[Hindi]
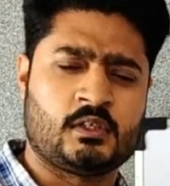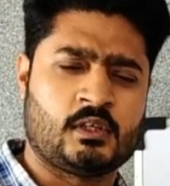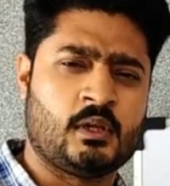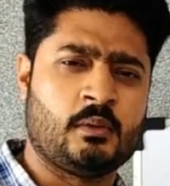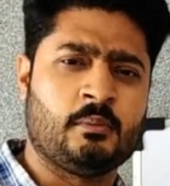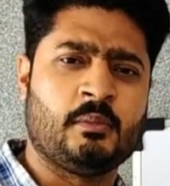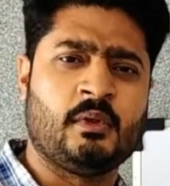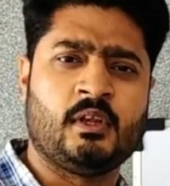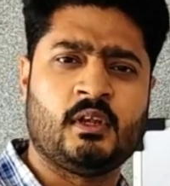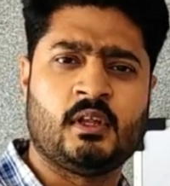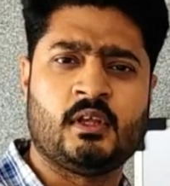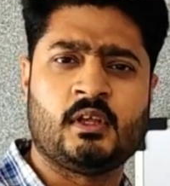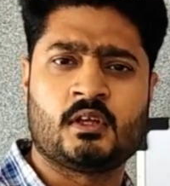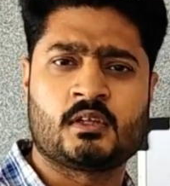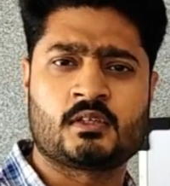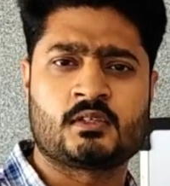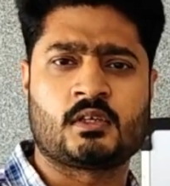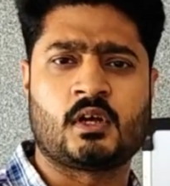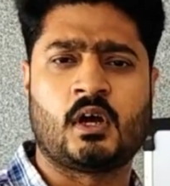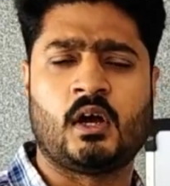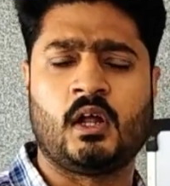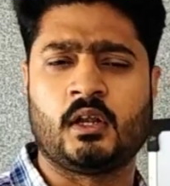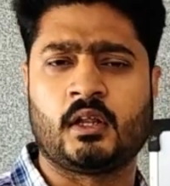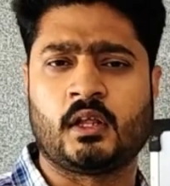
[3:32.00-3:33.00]
छः महीने या
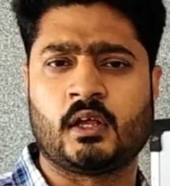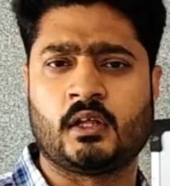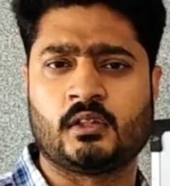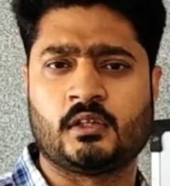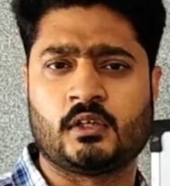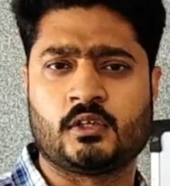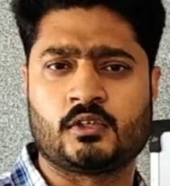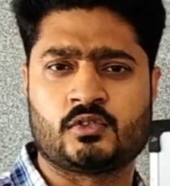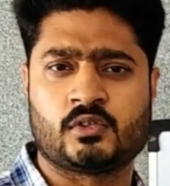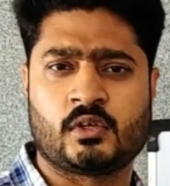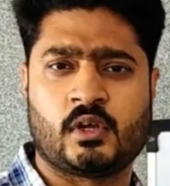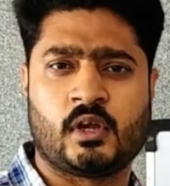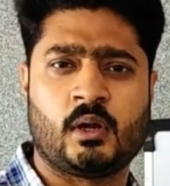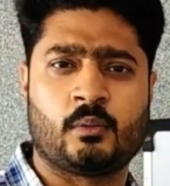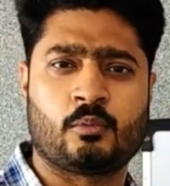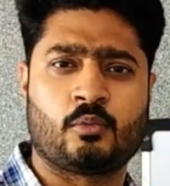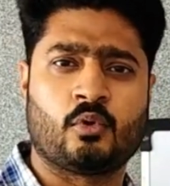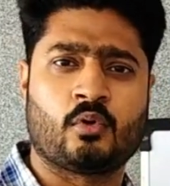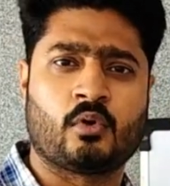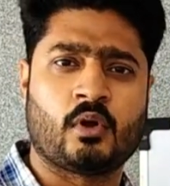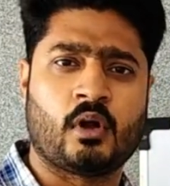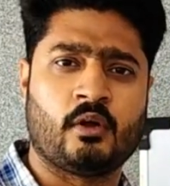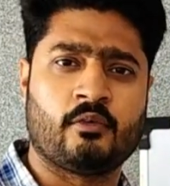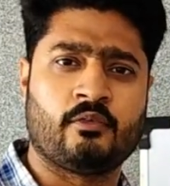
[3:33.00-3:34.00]
साल के अंदर जो है
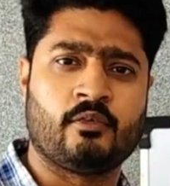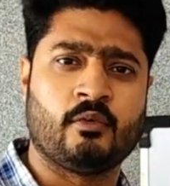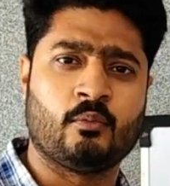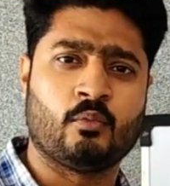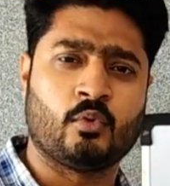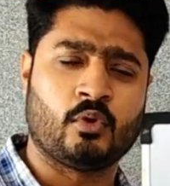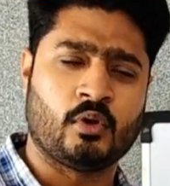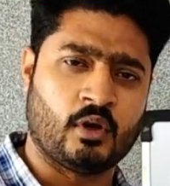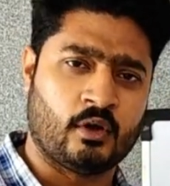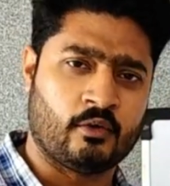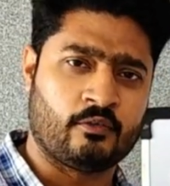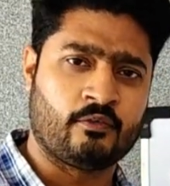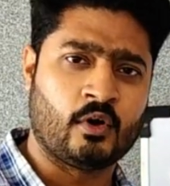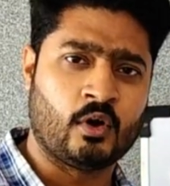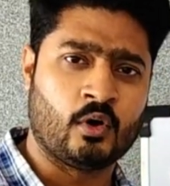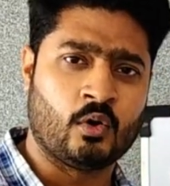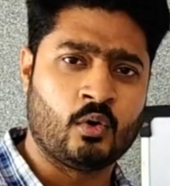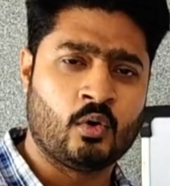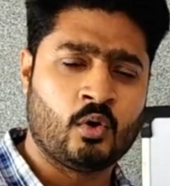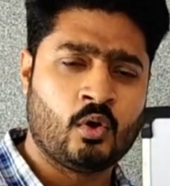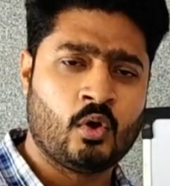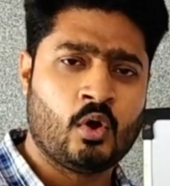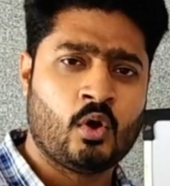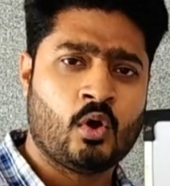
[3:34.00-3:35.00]
आपको काफ़ी मुनाफा
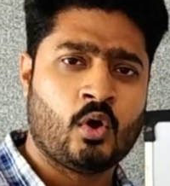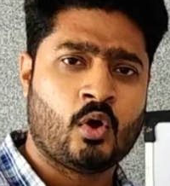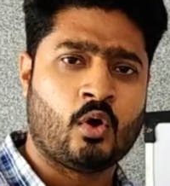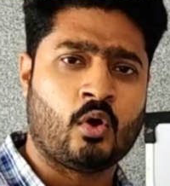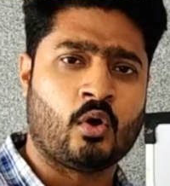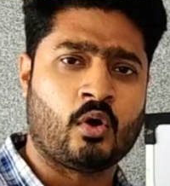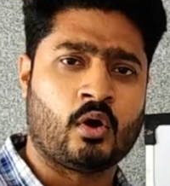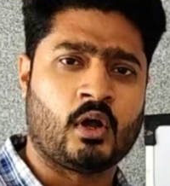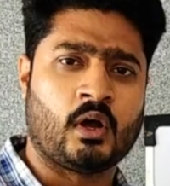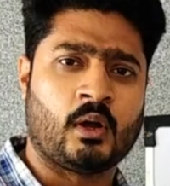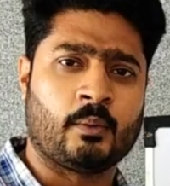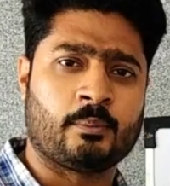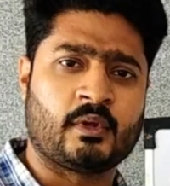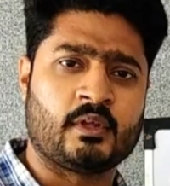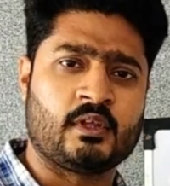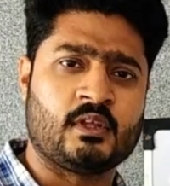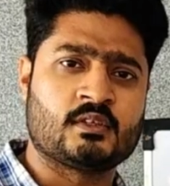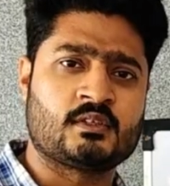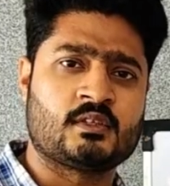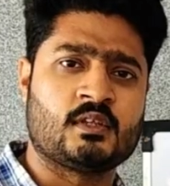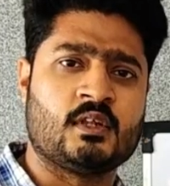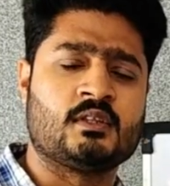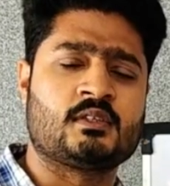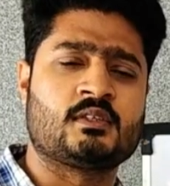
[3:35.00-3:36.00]
हो और आपका
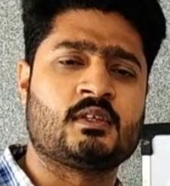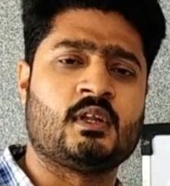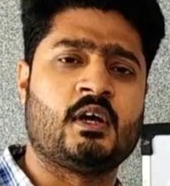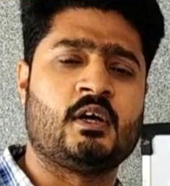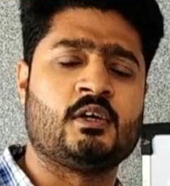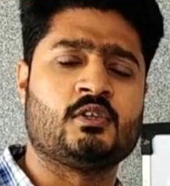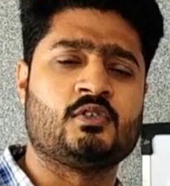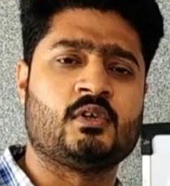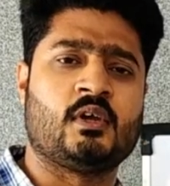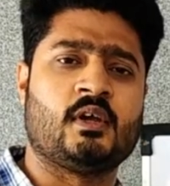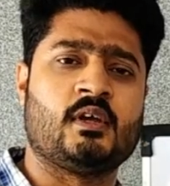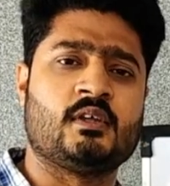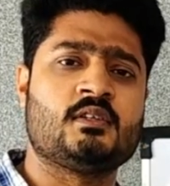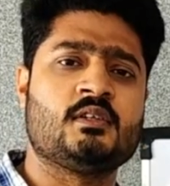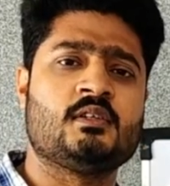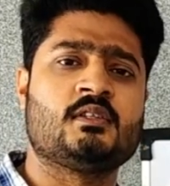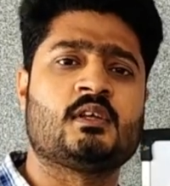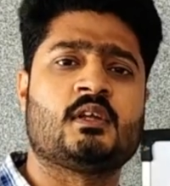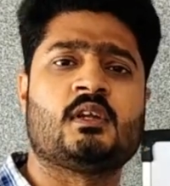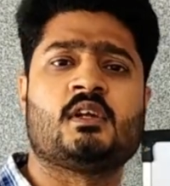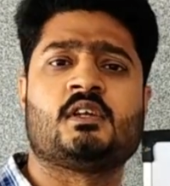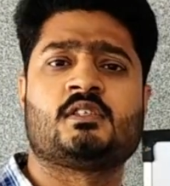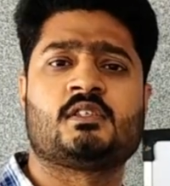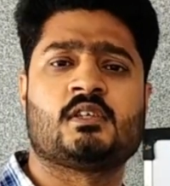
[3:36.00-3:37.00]
ये सिलसिला जो है
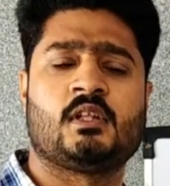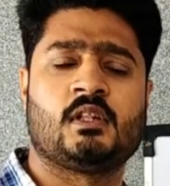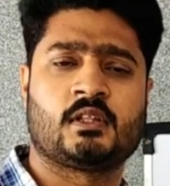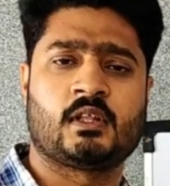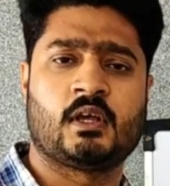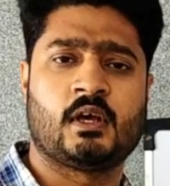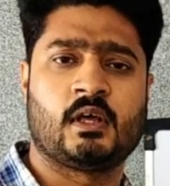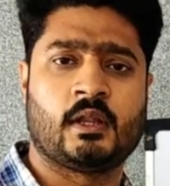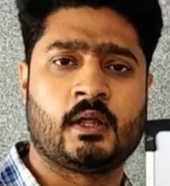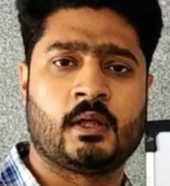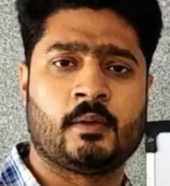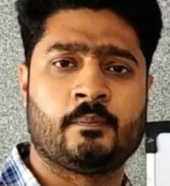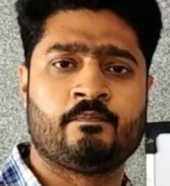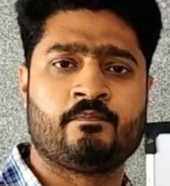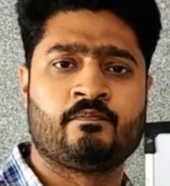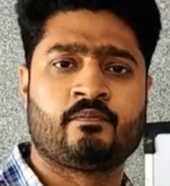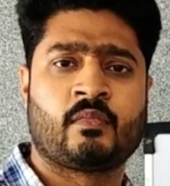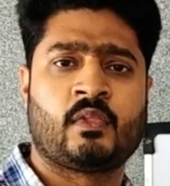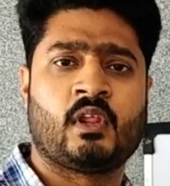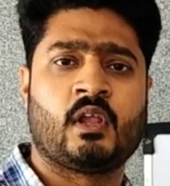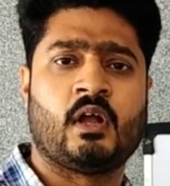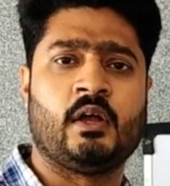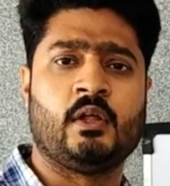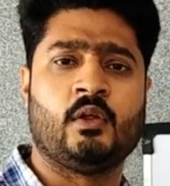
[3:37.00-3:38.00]
इसी तरह चलता रहे
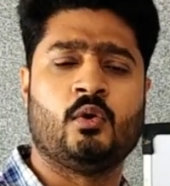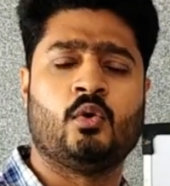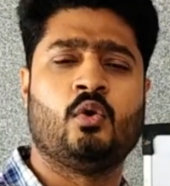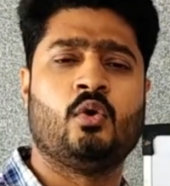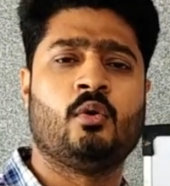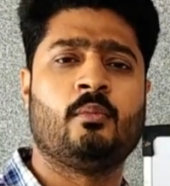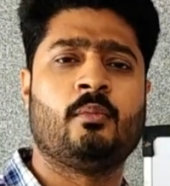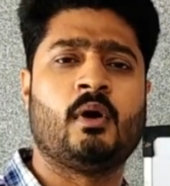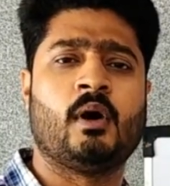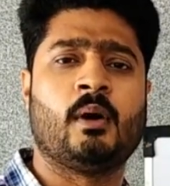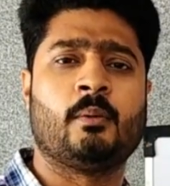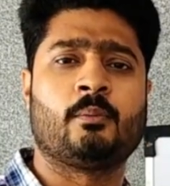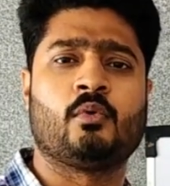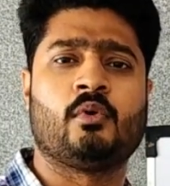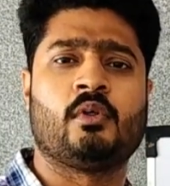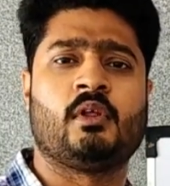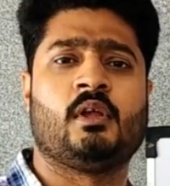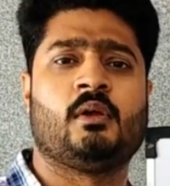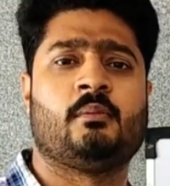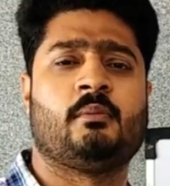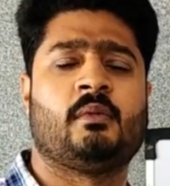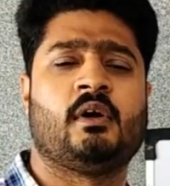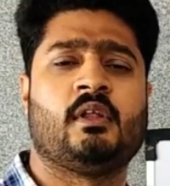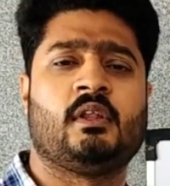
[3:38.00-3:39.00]
आई होप आपको
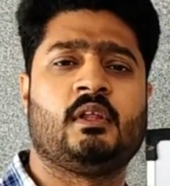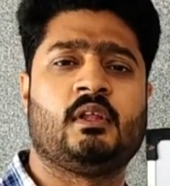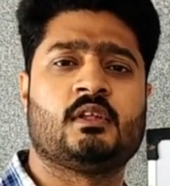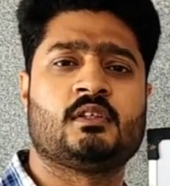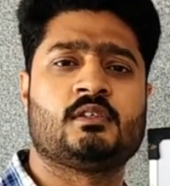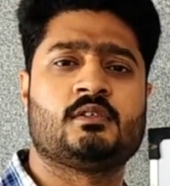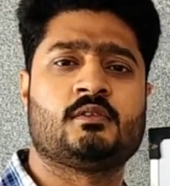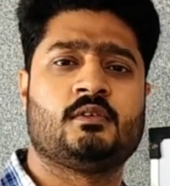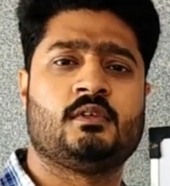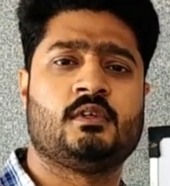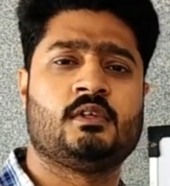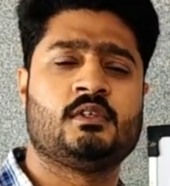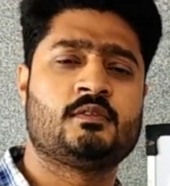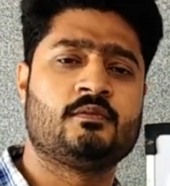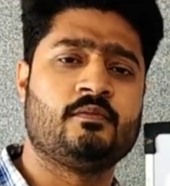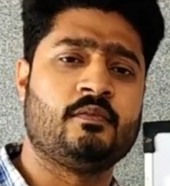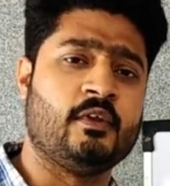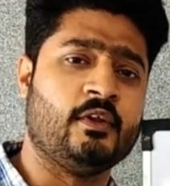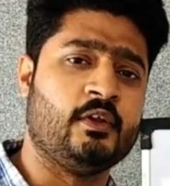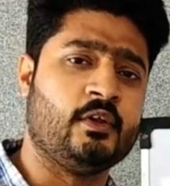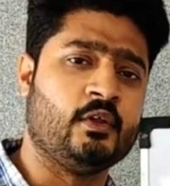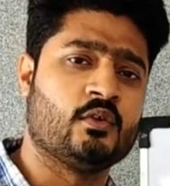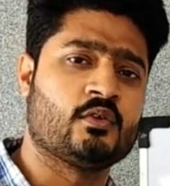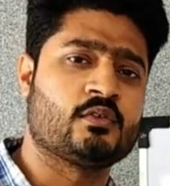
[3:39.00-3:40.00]
ये हमारी इस
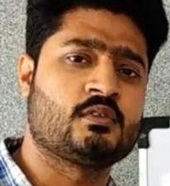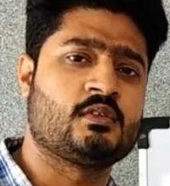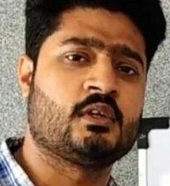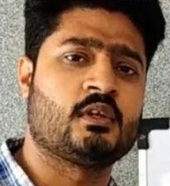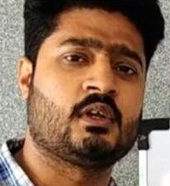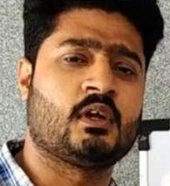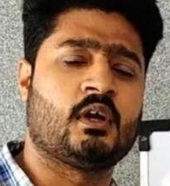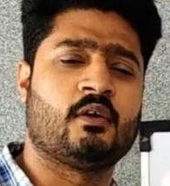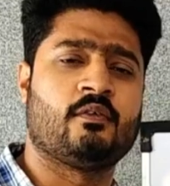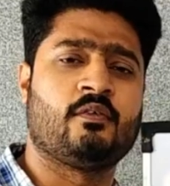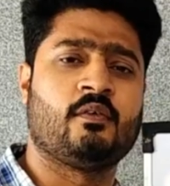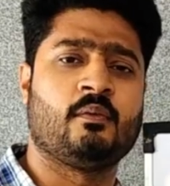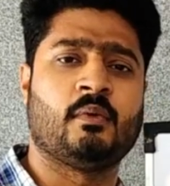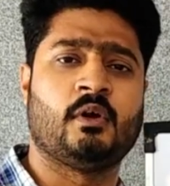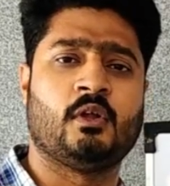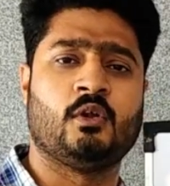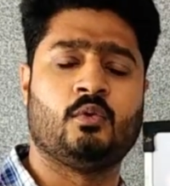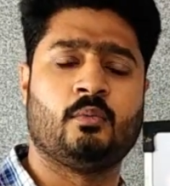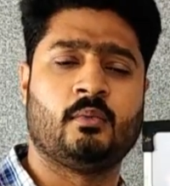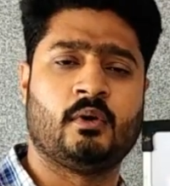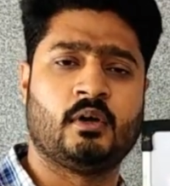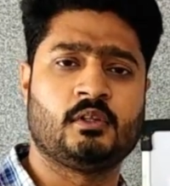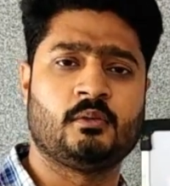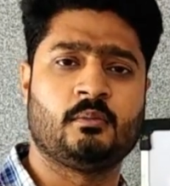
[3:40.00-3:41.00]
वीडियो से काफ़ी
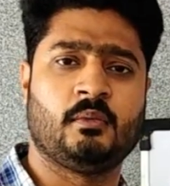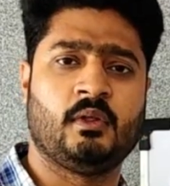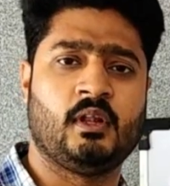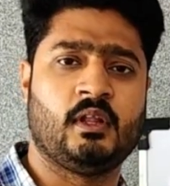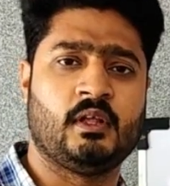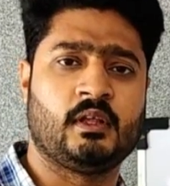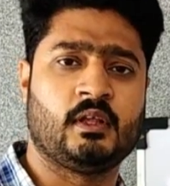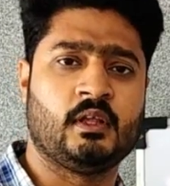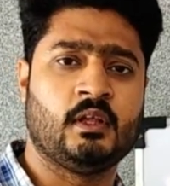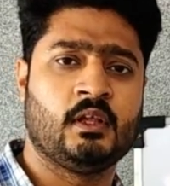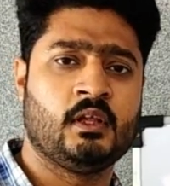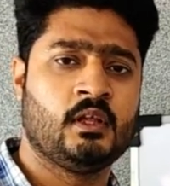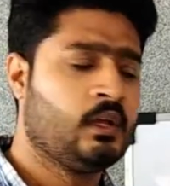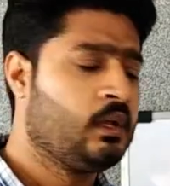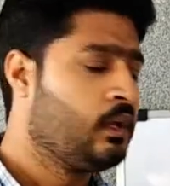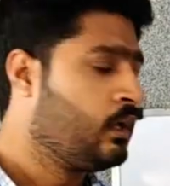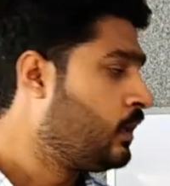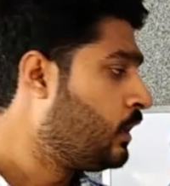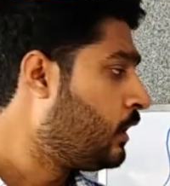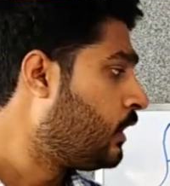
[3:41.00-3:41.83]
मालूम मिलेगी